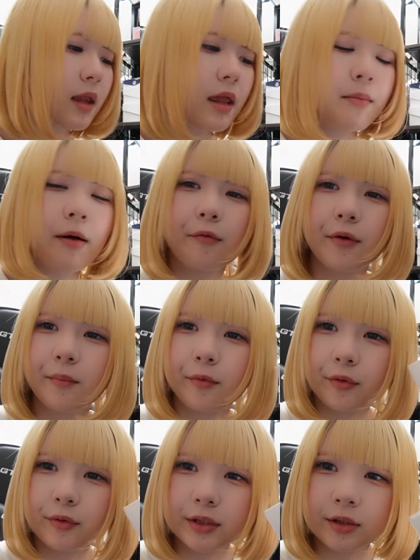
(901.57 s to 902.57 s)
で、今これ
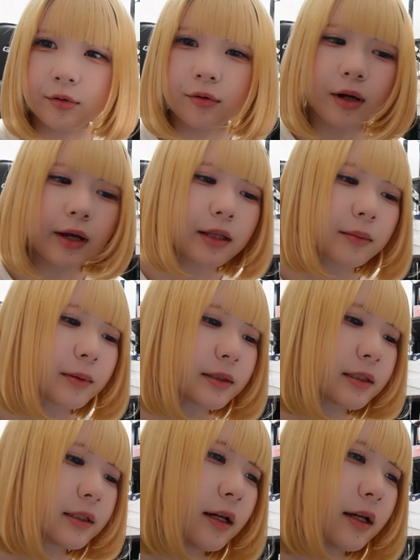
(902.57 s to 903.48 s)
もう一個書いてます。